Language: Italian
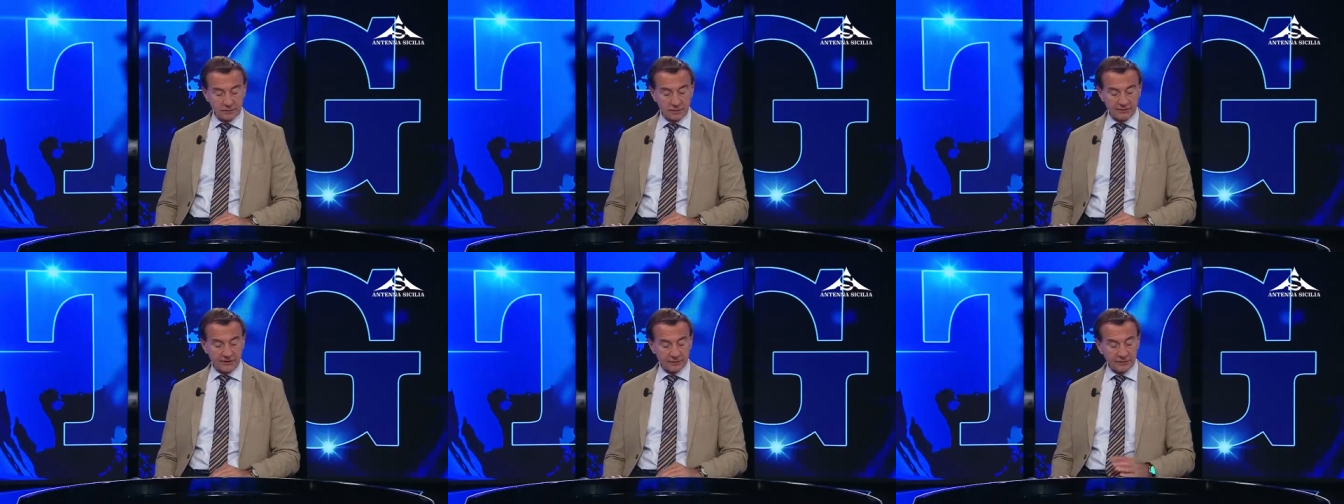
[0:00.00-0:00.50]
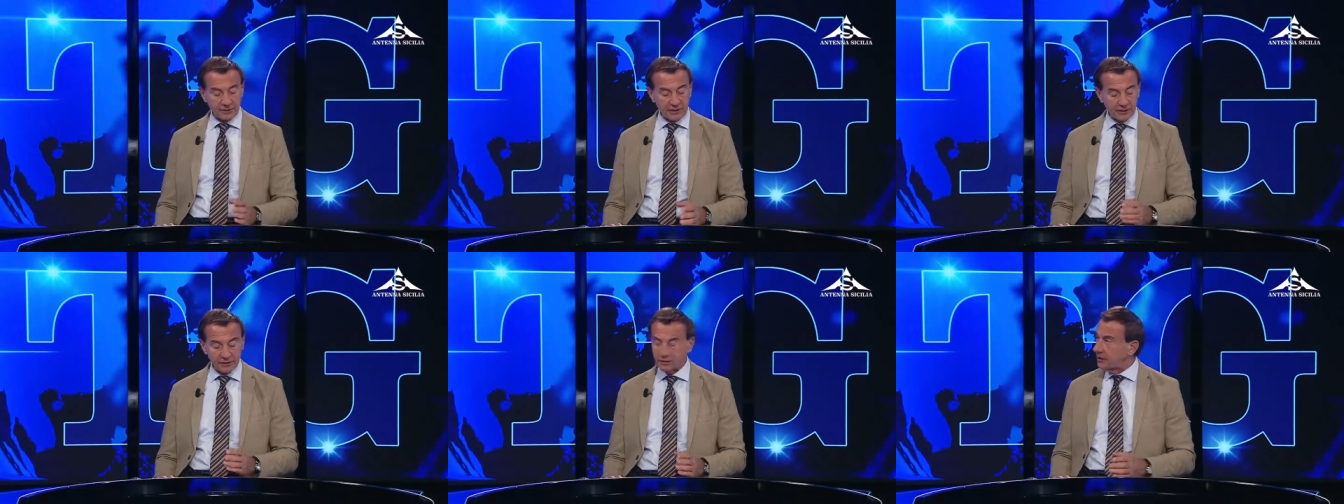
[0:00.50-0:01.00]
Hai fatto la...
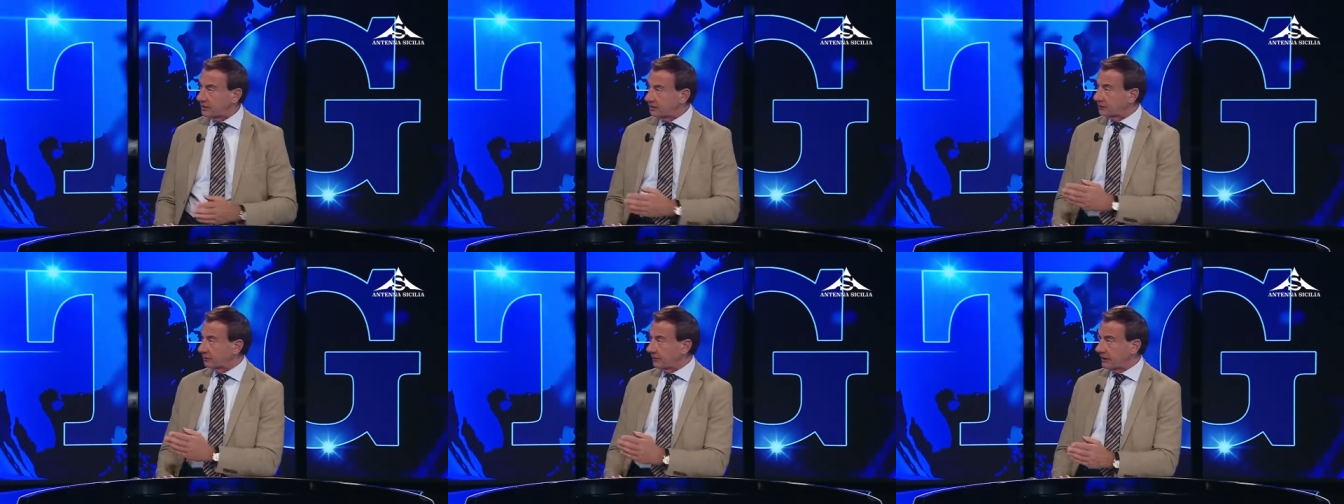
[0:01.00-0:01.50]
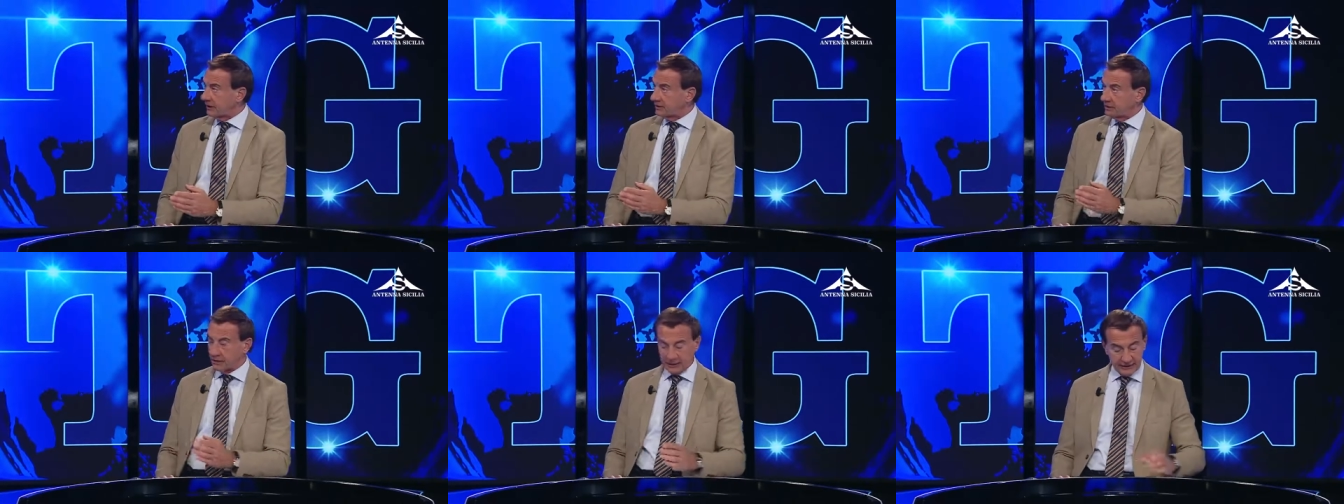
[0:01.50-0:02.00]
tanti, tanti,
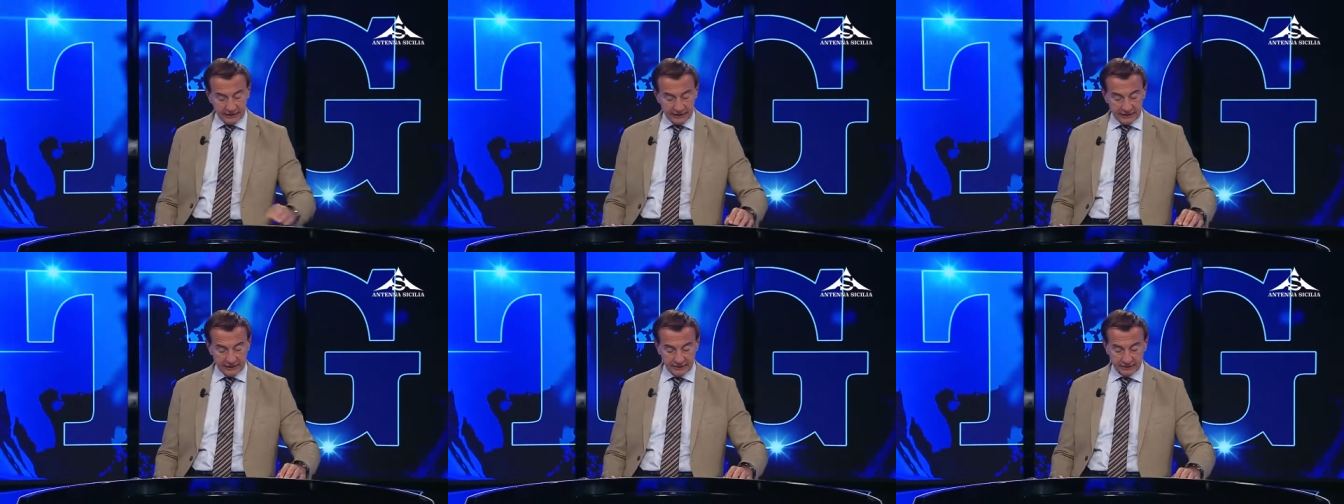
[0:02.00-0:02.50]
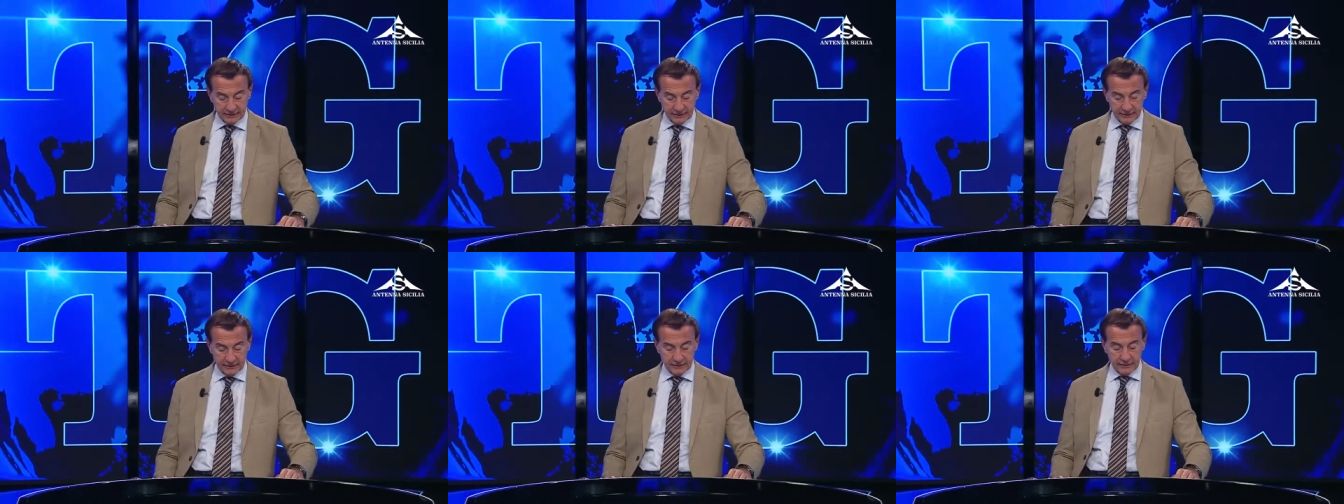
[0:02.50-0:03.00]
spettacoli anche lì. Eh
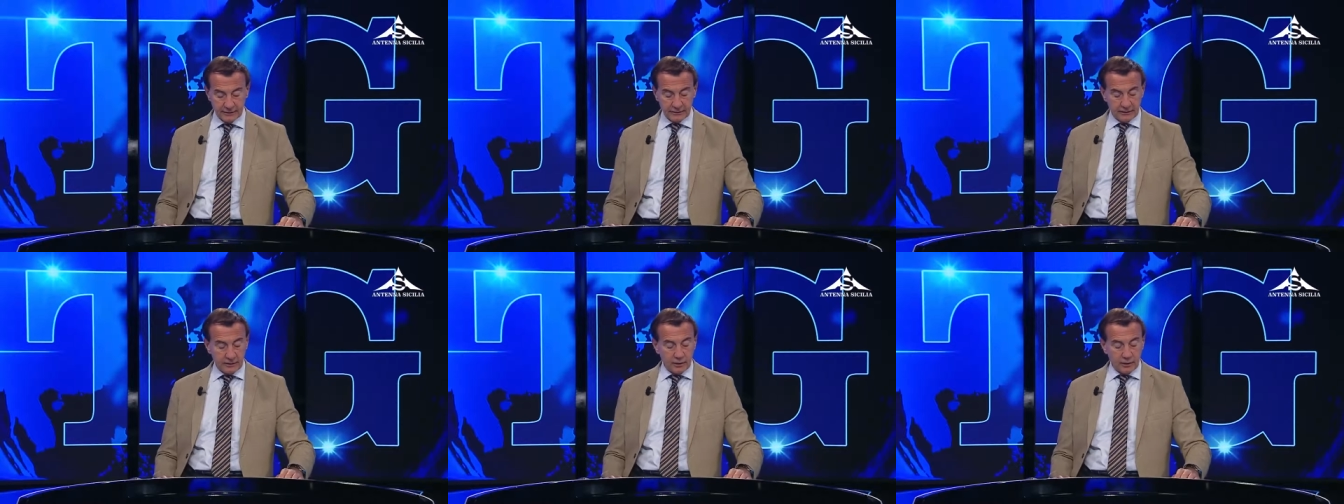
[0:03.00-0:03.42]
beh, voglia.